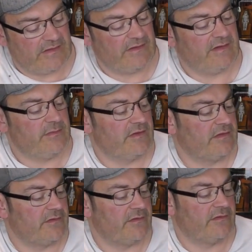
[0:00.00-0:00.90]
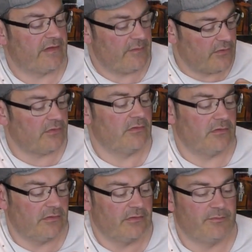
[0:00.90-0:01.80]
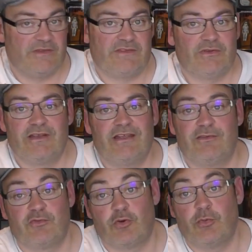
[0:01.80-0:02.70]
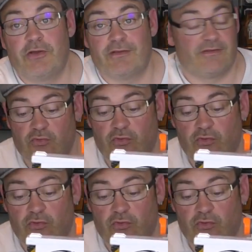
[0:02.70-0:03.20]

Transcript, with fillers: Ça, c'est bien. Ça fait vraiment euh, pistolet euh, cowboy. Et hein.